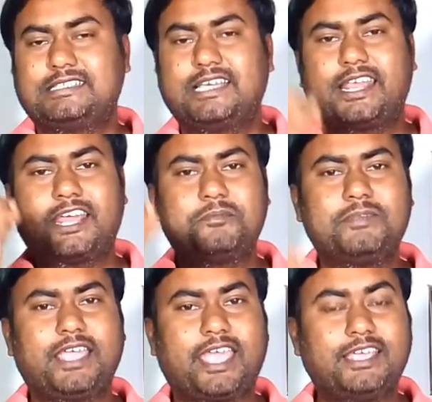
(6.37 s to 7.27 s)
যে
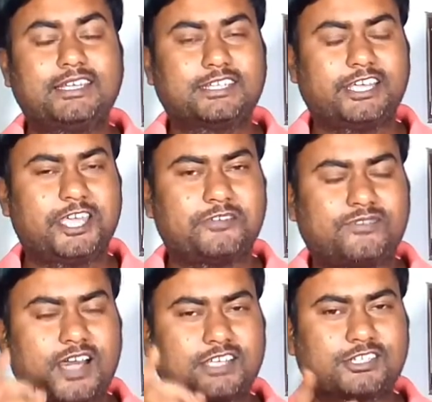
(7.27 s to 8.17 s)
রেডমি এইট এ
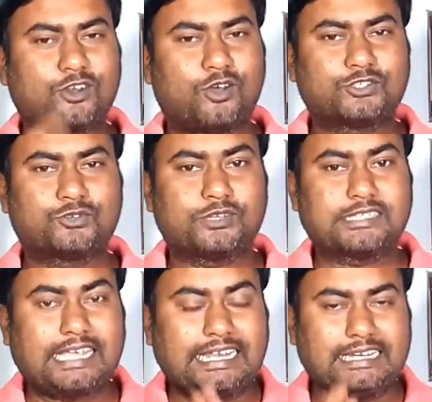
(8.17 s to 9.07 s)
ফার্স্ট লঞ্চ
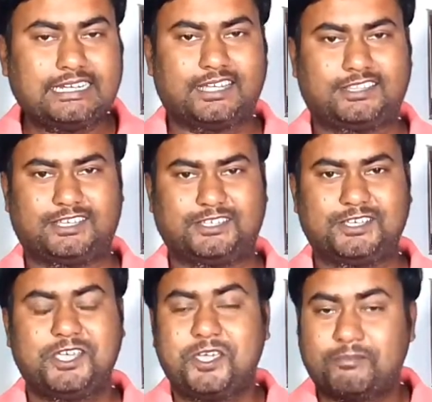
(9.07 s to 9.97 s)
করছে ইন্ডিয়াতেই
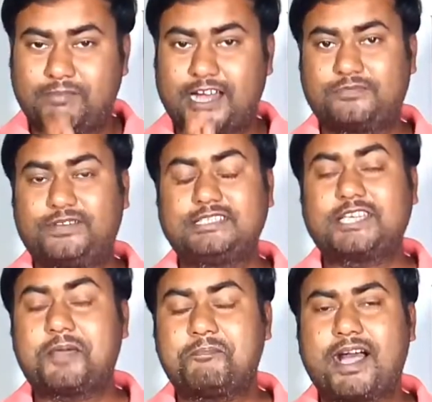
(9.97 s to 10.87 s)
বাট ফ্রেন্ড
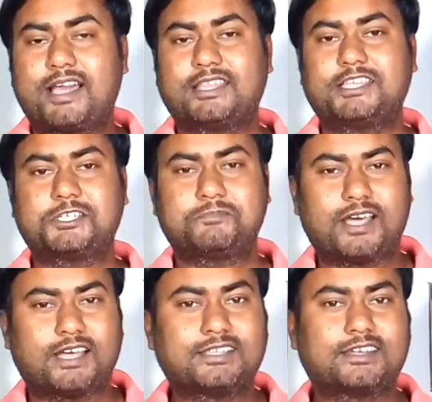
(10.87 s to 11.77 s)
যারা বাংলাদেশ
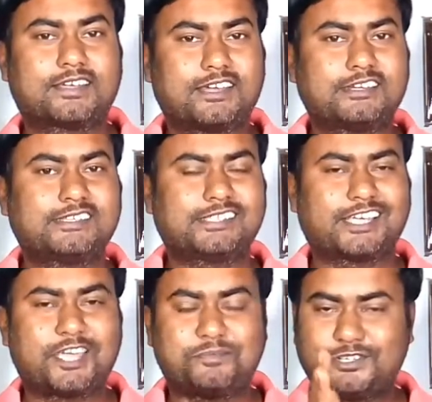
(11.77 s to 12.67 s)
বা আদার কান্ট্রিজ
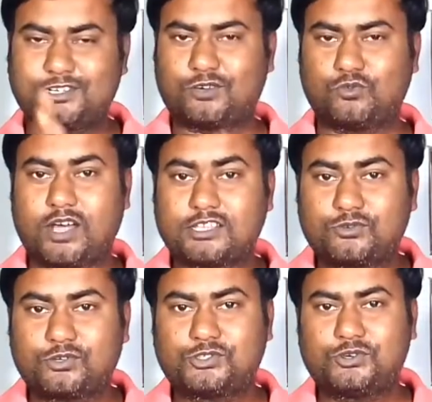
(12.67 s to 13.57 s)
থেকে এই ভিডিওটা ওয়াচ
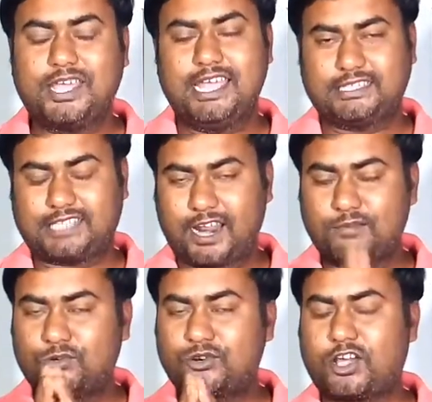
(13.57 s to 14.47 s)
করছো তারা
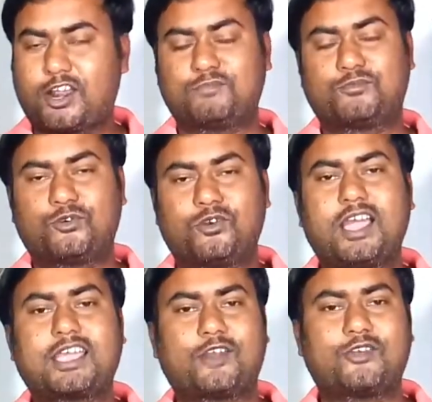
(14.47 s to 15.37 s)
মন খারাপ করো
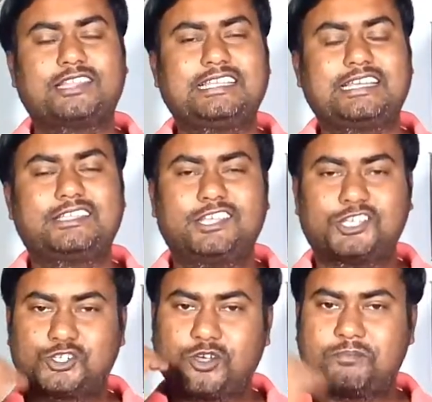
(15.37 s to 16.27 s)
না কেননা ধীরে ধীরে
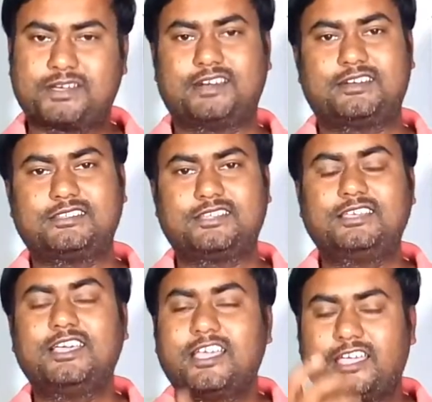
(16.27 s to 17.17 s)
সব
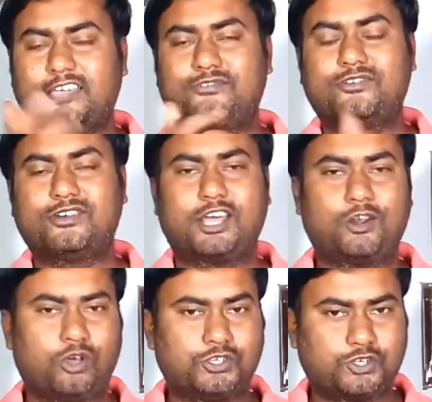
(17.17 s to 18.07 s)
কান্ট্রিতেই এই ফোনটা
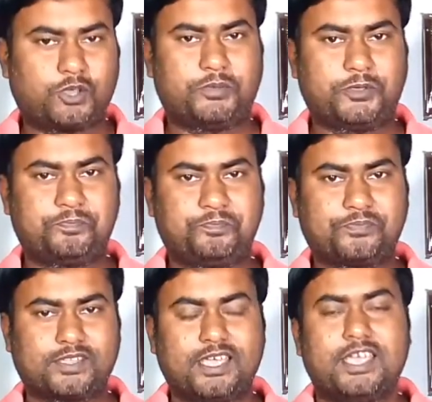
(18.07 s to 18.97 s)
লঞ্চ হবে
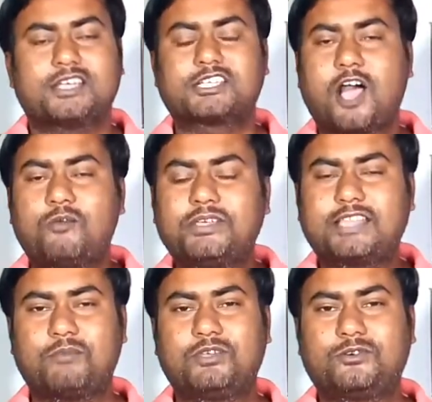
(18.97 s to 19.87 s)
শাওমি
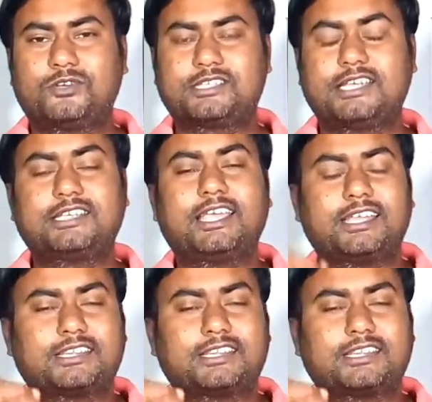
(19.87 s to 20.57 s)
দাবি করছে যে